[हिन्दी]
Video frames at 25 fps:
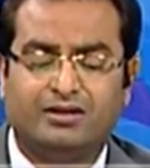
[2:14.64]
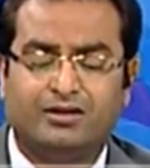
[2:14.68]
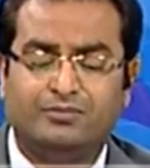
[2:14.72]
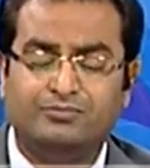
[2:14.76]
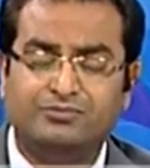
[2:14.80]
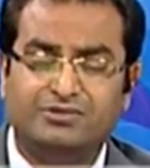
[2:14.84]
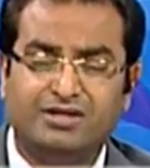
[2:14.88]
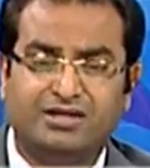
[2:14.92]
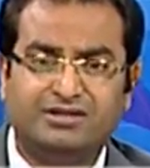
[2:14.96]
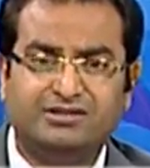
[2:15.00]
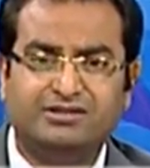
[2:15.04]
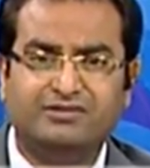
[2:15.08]

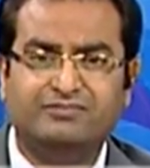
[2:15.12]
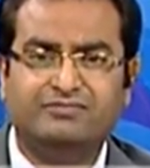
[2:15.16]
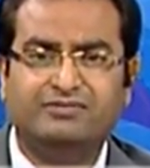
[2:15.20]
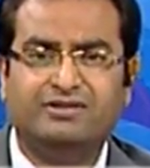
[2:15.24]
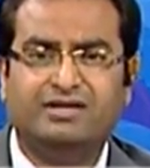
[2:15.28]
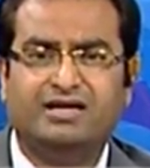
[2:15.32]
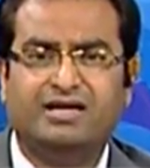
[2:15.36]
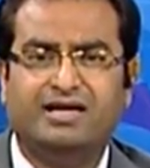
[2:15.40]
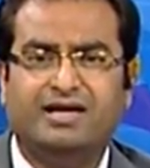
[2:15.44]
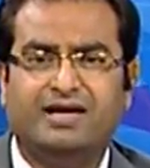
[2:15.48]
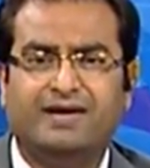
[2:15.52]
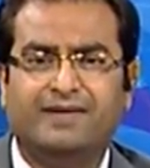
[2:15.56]
ऑब्जेक्टिव
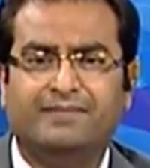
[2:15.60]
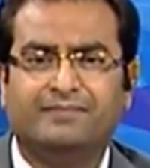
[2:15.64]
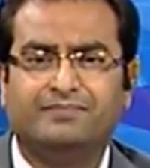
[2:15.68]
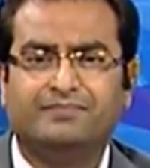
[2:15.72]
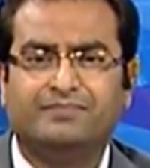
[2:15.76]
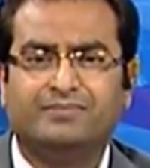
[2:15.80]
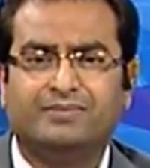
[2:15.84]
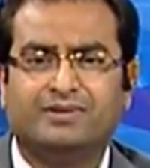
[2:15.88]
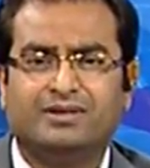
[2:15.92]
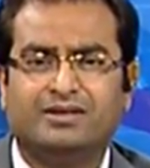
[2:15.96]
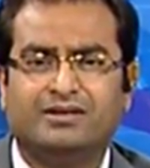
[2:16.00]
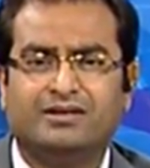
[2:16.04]
ये है
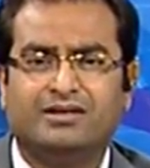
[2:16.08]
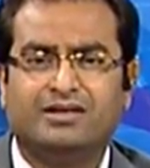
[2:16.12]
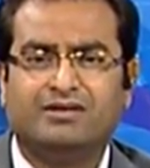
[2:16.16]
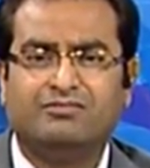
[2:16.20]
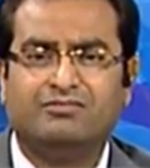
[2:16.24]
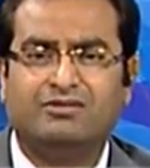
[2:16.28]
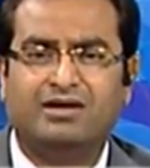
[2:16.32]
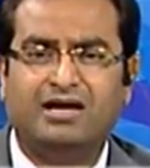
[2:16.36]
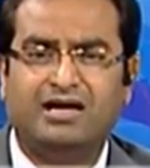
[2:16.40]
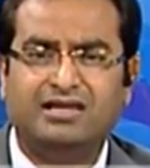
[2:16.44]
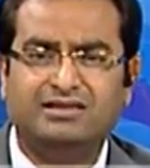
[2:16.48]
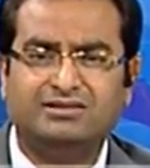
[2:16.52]

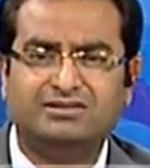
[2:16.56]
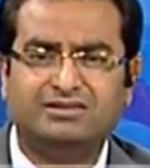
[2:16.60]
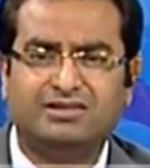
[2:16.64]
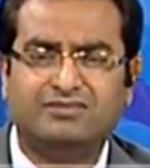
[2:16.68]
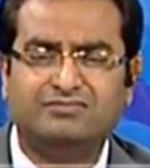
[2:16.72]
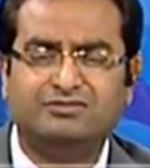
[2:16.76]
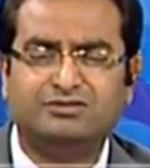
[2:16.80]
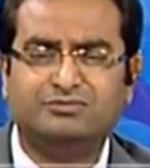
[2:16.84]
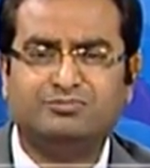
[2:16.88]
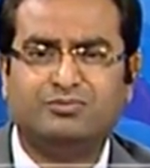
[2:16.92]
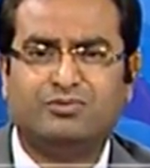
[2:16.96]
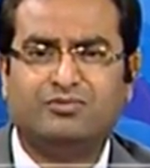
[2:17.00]
कि वो हेल्थ
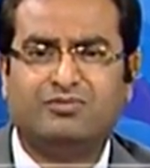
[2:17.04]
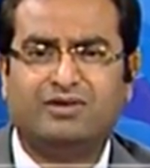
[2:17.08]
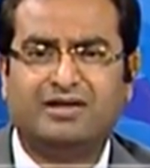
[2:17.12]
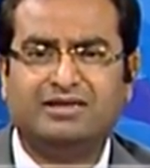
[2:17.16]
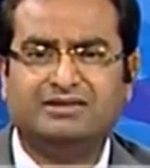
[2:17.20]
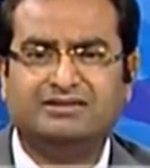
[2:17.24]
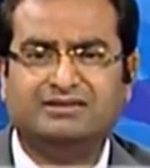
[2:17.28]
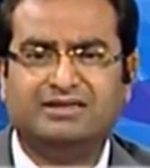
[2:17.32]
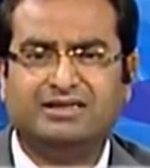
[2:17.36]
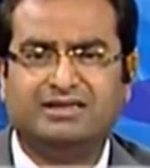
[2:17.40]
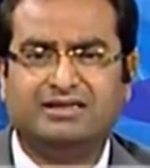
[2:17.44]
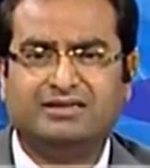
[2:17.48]
सर्विस
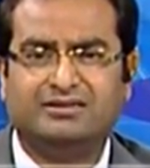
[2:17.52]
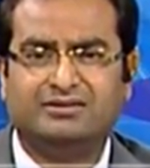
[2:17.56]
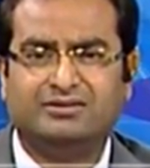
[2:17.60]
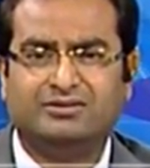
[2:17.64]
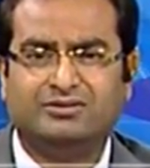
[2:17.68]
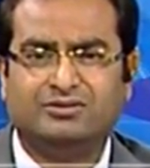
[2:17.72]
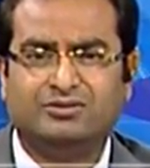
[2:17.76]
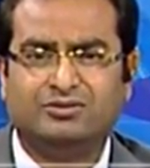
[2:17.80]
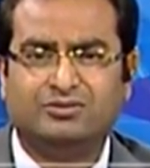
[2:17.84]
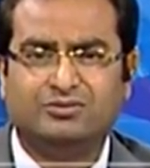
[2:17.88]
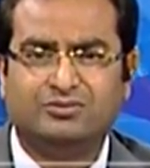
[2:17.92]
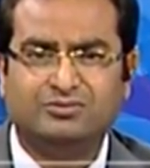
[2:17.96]
प्रोवाइड करें
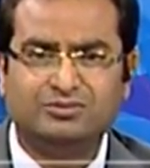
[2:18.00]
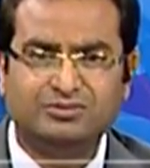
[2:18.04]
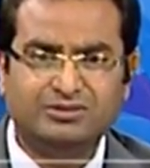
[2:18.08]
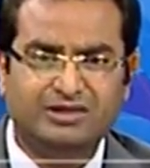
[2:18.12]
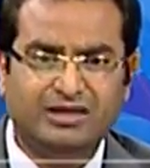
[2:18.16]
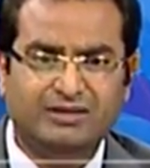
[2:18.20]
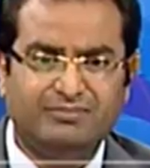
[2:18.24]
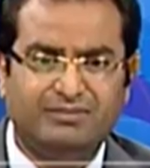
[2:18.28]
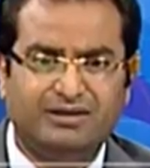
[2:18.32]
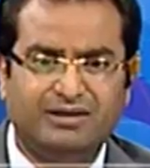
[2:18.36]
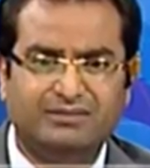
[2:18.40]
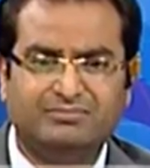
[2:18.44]

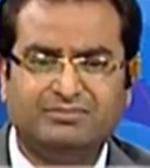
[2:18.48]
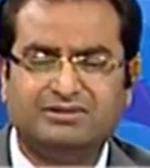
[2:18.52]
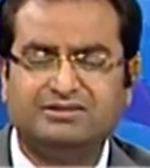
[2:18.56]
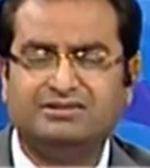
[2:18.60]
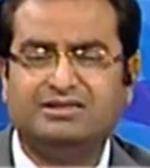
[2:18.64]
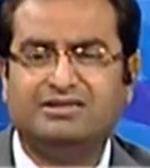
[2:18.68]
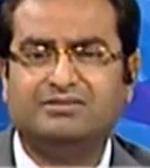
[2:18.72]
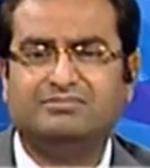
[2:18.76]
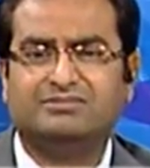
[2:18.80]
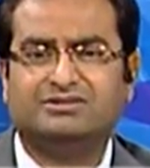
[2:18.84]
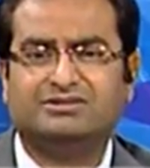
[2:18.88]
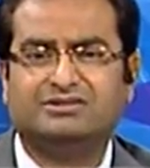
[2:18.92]
उनके बड़े
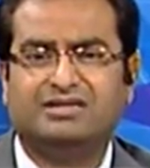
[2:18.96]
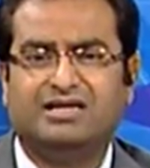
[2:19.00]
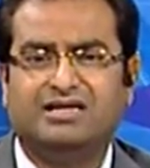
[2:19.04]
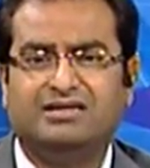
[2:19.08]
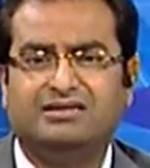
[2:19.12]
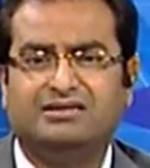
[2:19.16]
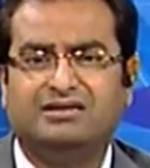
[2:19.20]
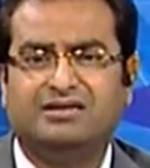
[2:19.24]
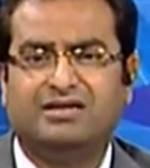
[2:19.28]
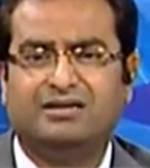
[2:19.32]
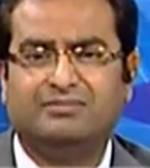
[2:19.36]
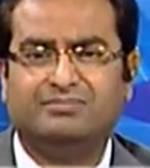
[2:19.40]
मसले
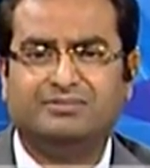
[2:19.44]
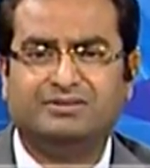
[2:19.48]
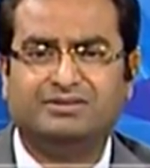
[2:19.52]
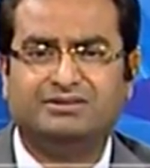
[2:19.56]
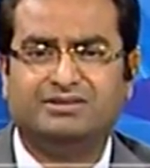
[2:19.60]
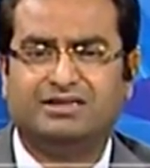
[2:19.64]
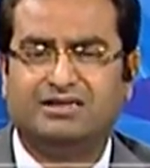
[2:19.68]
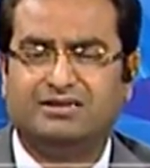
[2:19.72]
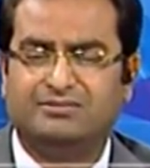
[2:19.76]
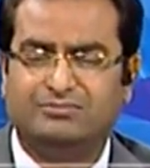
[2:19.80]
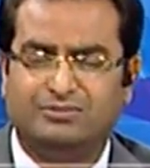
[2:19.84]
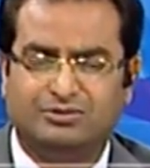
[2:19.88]
मसाइल
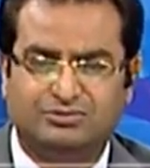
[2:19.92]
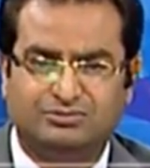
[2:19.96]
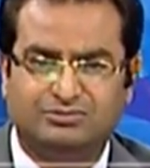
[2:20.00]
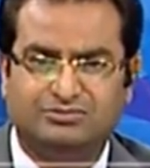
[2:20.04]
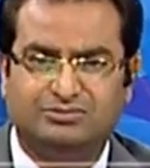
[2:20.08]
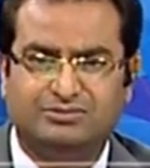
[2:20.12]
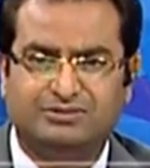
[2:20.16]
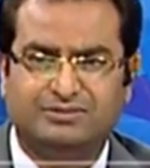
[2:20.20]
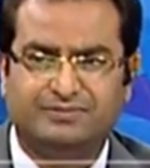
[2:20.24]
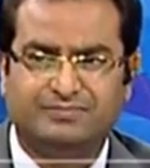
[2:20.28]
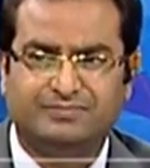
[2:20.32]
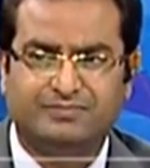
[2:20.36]
अपनी जगह
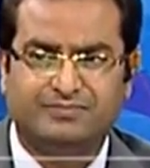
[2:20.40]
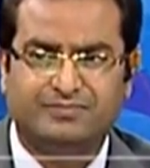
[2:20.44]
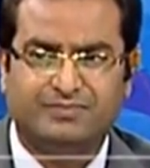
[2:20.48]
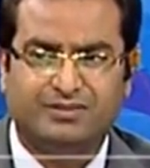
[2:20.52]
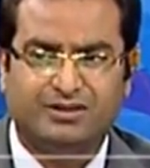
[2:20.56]
मौजूद हैं